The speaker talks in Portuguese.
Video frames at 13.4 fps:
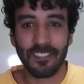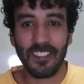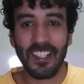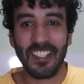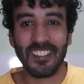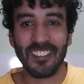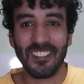
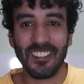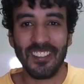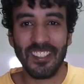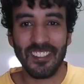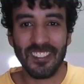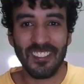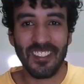Fala seus
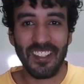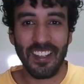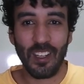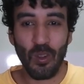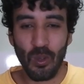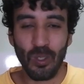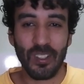lindos do
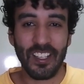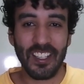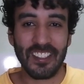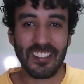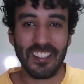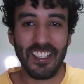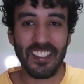canal Rolo
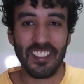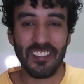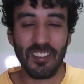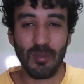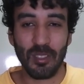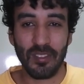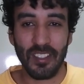Cassete,
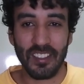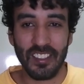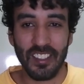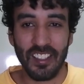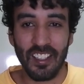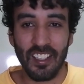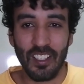vamos
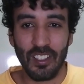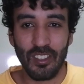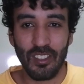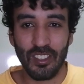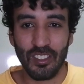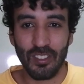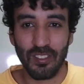fazer
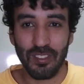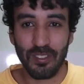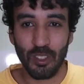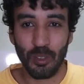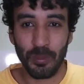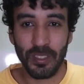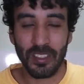hoje um
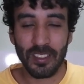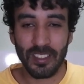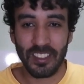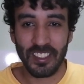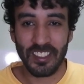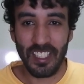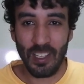filme
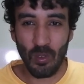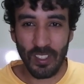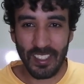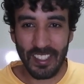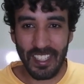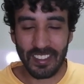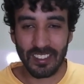que já é um
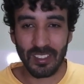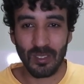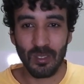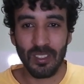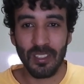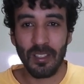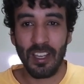
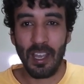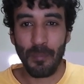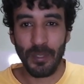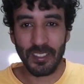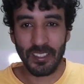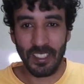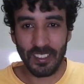clássico,
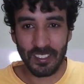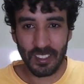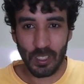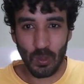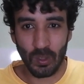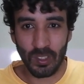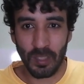apesar de
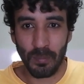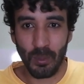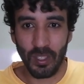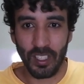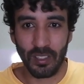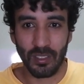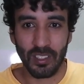ser
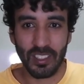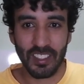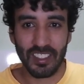contemporâneo.